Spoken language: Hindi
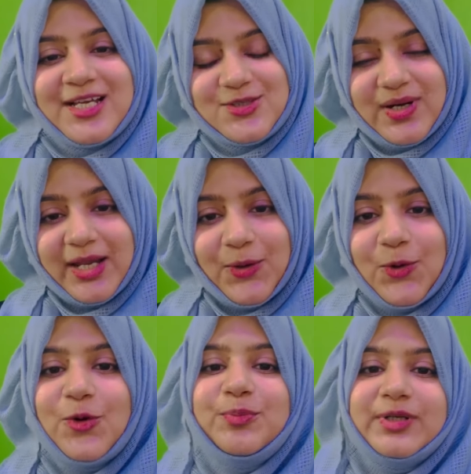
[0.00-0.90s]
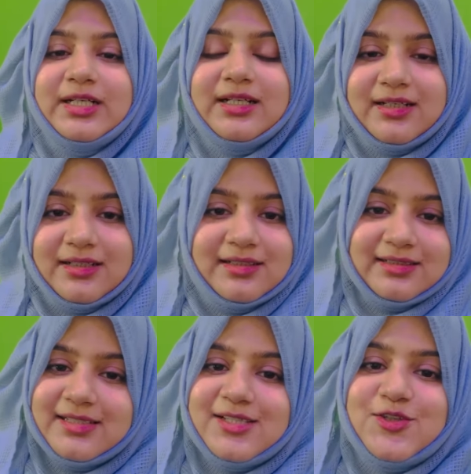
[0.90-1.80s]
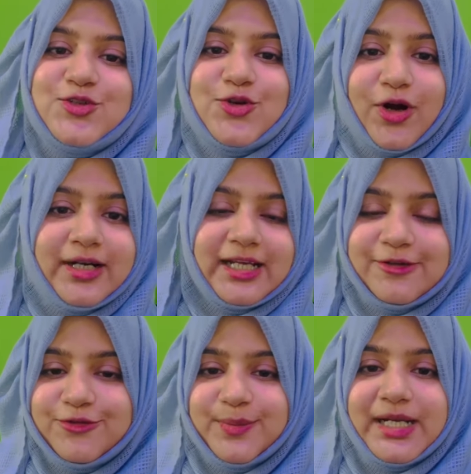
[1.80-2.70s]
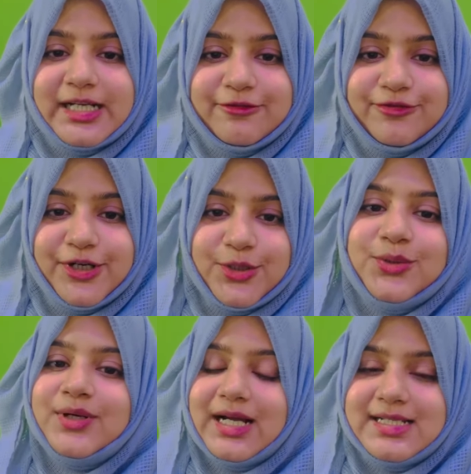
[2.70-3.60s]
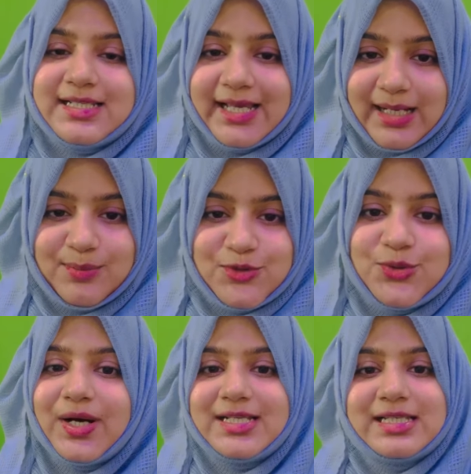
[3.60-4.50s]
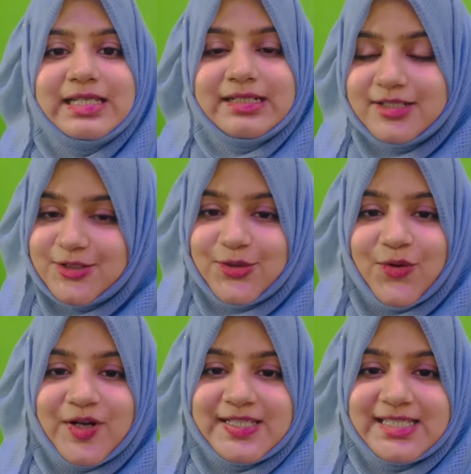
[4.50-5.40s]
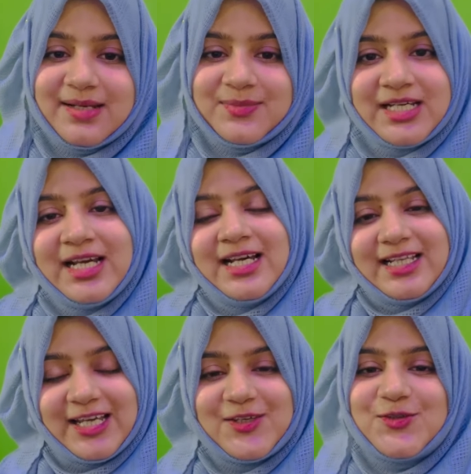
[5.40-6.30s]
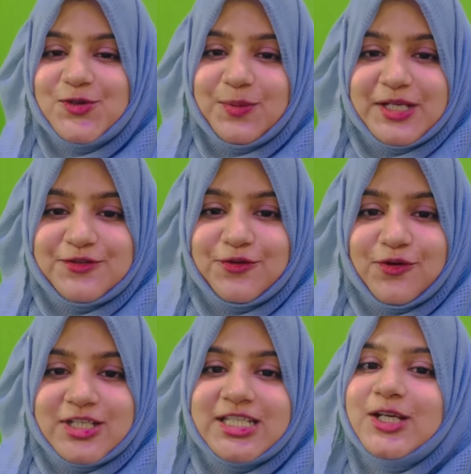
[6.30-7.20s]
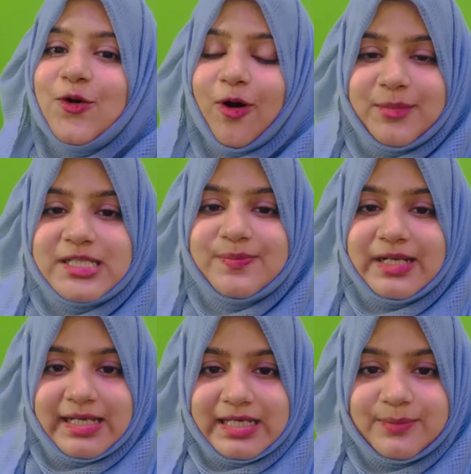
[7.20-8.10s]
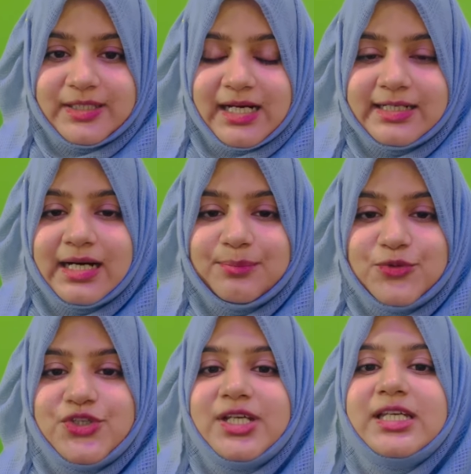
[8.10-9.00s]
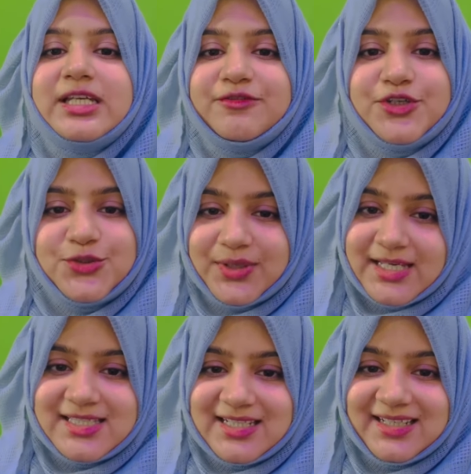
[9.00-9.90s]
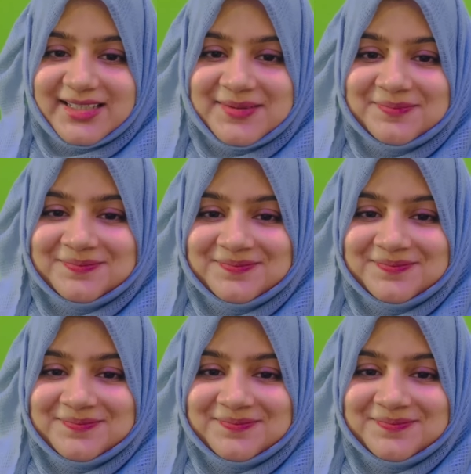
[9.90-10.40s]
सो आई होप uh, this short informative video has helped you, has cleared your concept. Thank you so much for watching. Comments में लिख के बताना आप मुझे कि ये वीडियो कैसी लगी